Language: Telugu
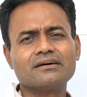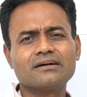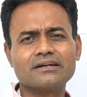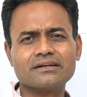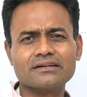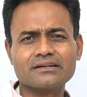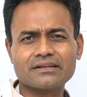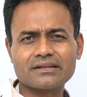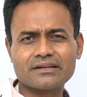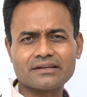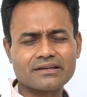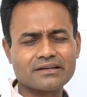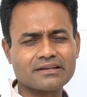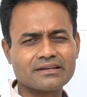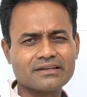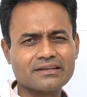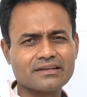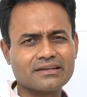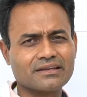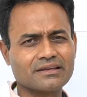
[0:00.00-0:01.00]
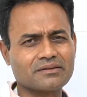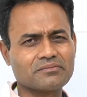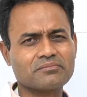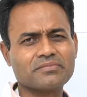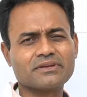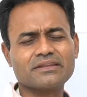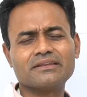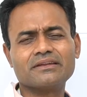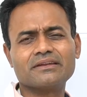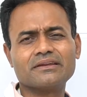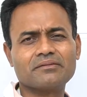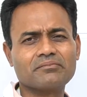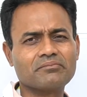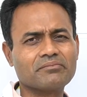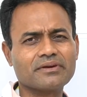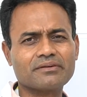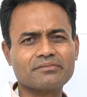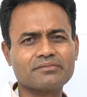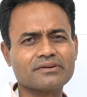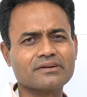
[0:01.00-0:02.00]
అంటారు కానీ పెద్ద
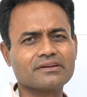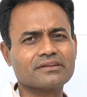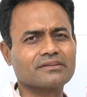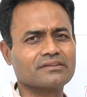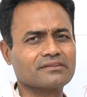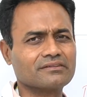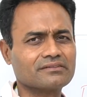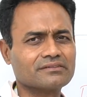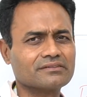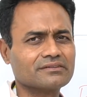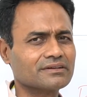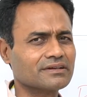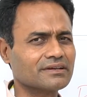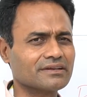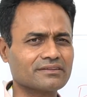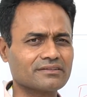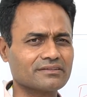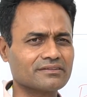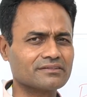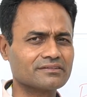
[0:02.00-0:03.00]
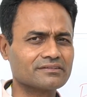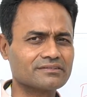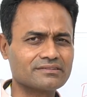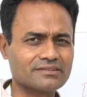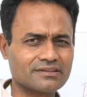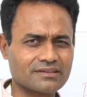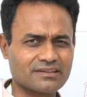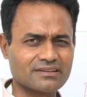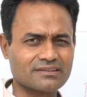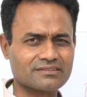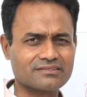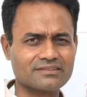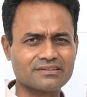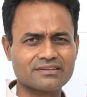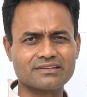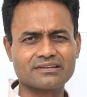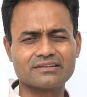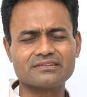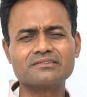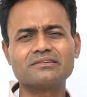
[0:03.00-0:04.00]
నొప్పి ఏమి ఉండదు చాలా
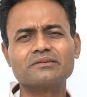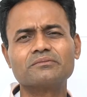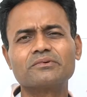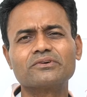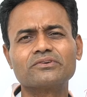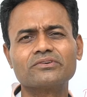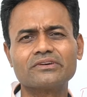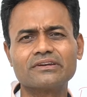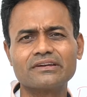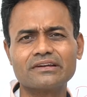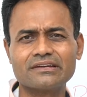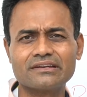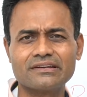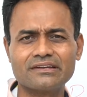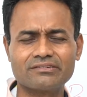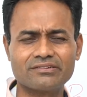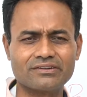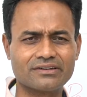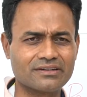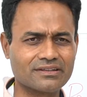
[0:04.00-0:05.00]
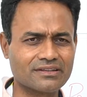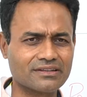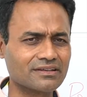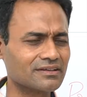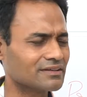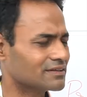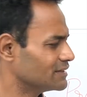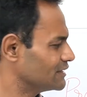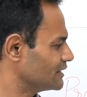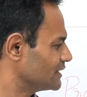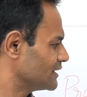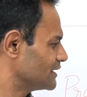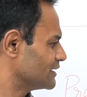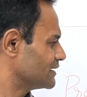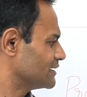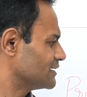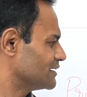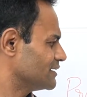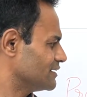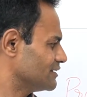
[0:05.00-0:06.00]
చిన్న చీమ కుట్టినట్టే ఉంటుంది
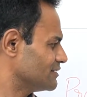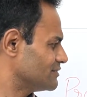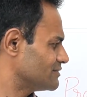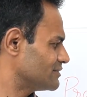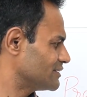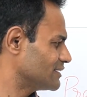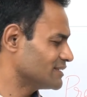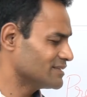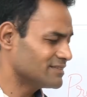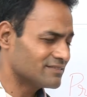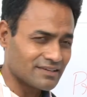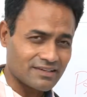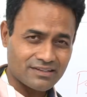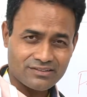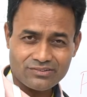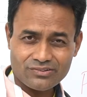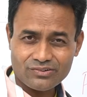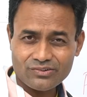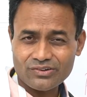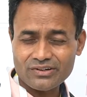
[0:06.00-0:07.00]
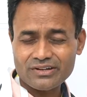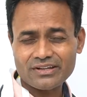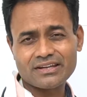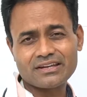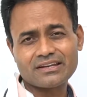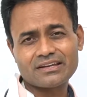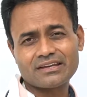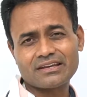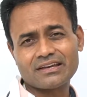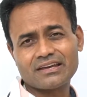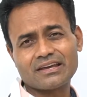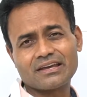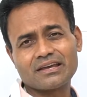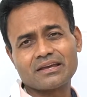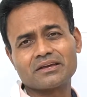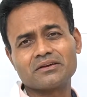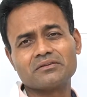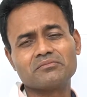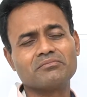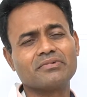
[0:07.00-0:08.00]
ఇన్సులిన్ చేయించుకోవడానికి
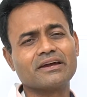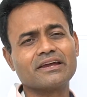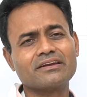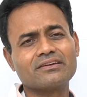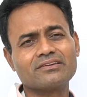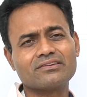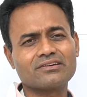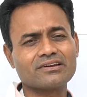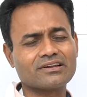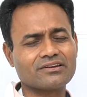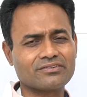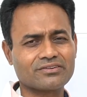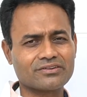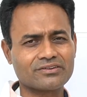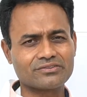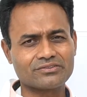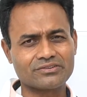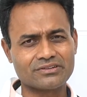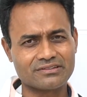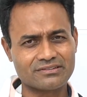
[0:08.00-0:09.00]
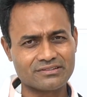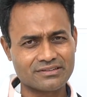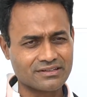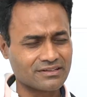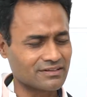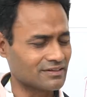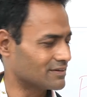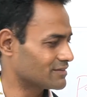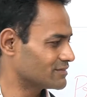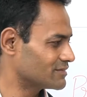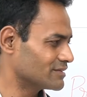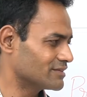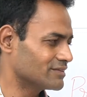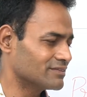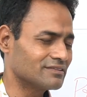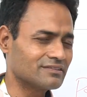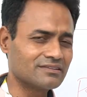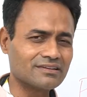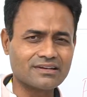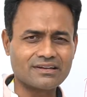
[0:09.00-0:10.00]
బయట వాళ్ళు ఎవరో వచ్చి నర్సులు
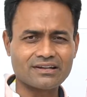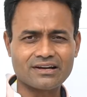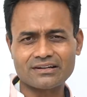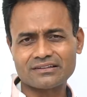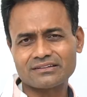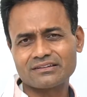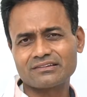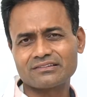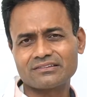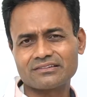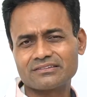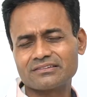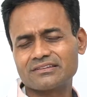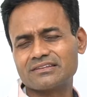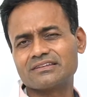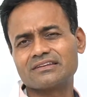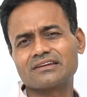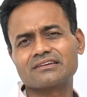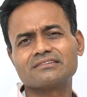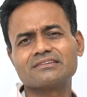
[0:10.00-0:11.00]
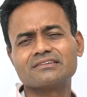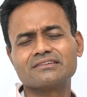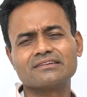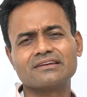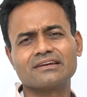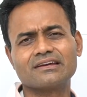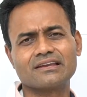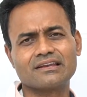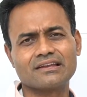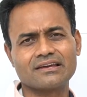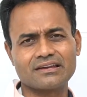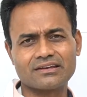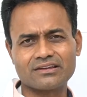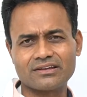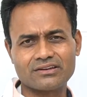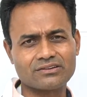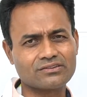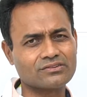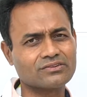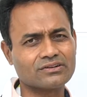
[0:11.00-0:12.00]
వచ్చి డాక్టర్లు వచ్చి ఇంజెక్షన్ చేయాలి అని
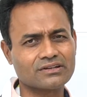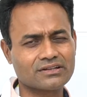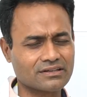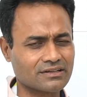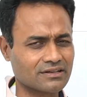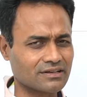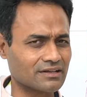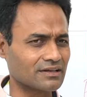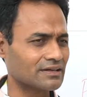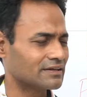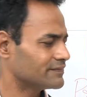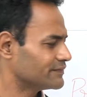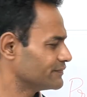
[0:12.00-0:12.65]
అనుకోకర్లా